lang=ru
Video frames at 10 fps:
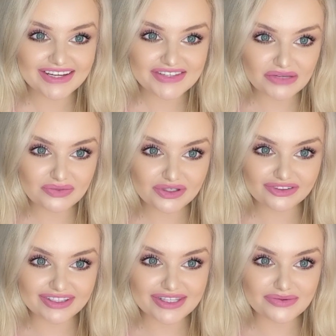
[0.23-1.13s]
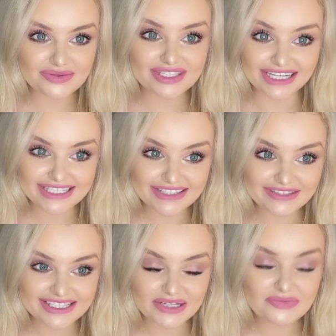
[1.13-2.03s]
Всем привет, всем
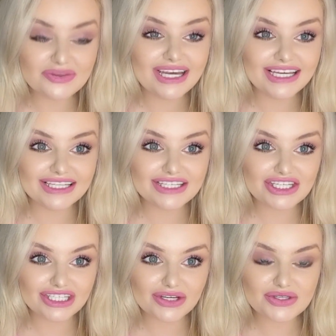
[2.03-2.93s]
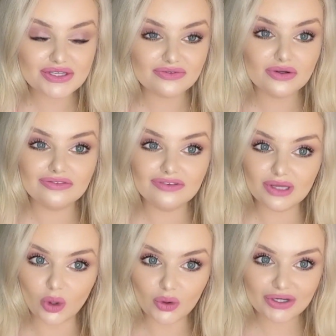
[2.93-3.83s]
здравствуйте! Начинаю свой
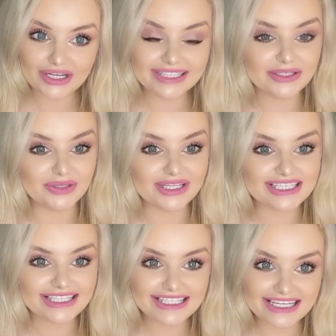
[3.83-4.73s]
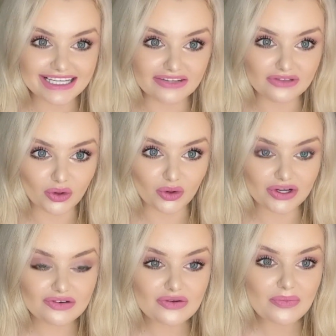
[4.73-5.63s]
влог, это у нас неделя
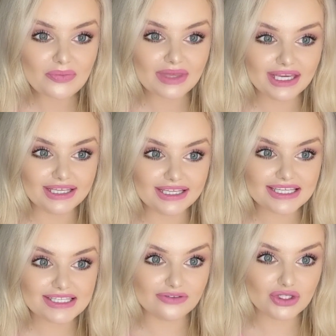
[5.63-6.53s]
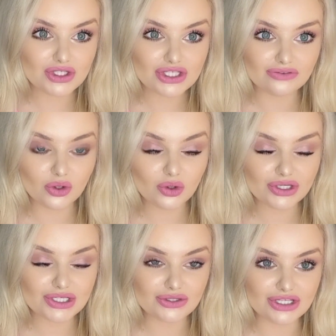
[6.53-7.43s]
влогов. И сегодняшний влог
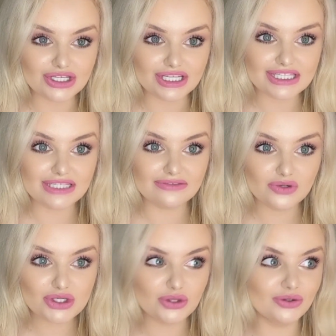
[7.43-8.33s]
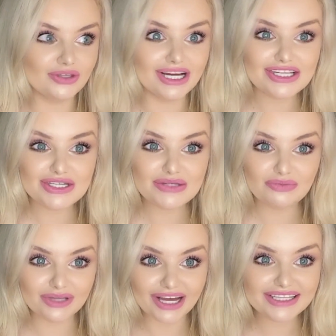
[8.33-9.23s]
хочу начать с того, что наши
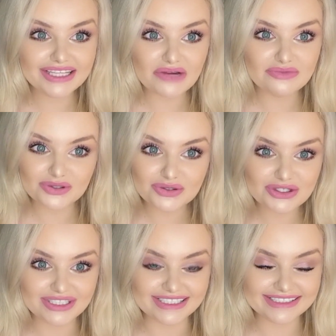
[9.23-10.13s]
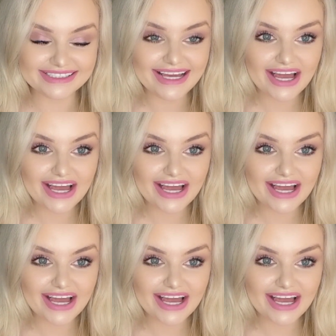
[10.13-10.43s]
планы обрушились.